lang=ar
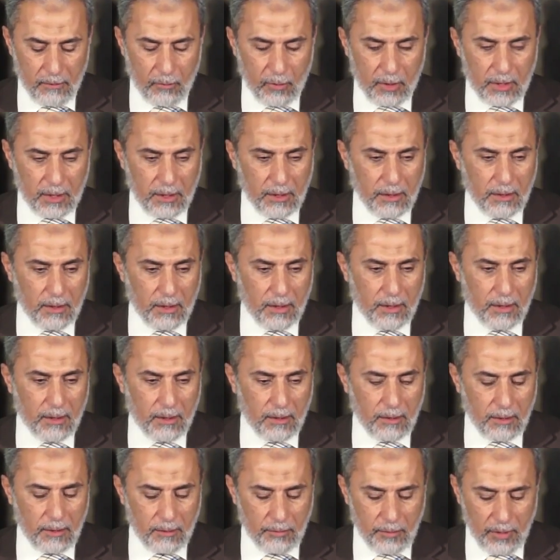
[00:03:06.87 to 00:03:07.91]

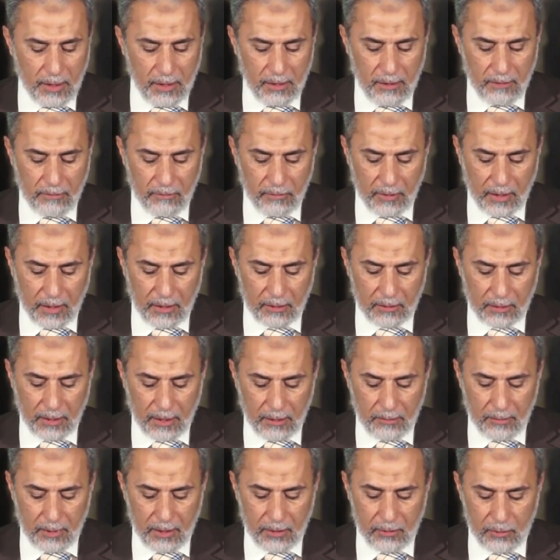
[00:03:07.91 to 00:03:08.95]
وتخلق به
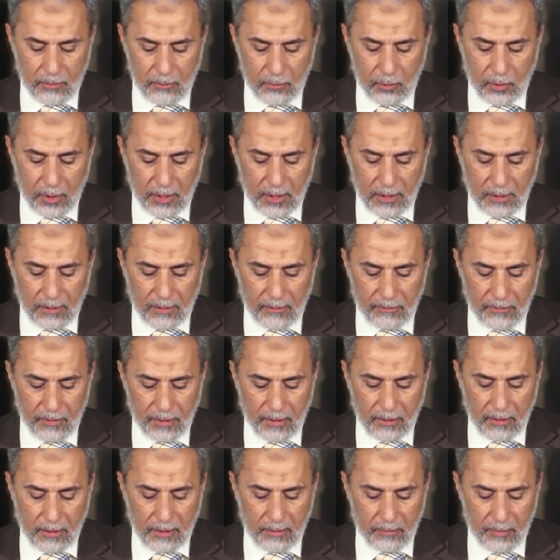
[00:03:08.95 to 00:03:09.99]
فأطعم الجموع
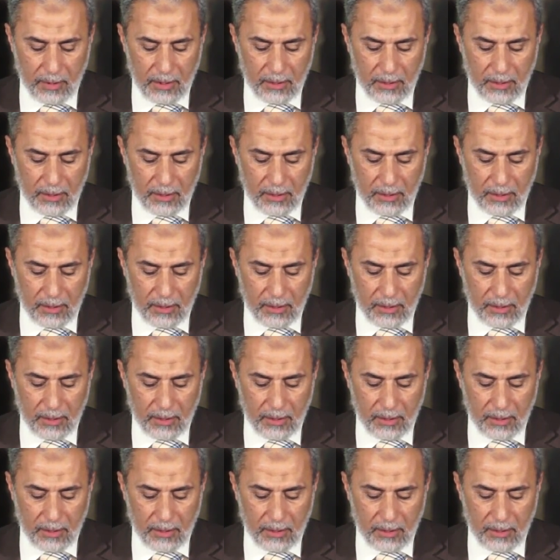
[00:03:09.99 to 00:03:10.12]
الغفيرة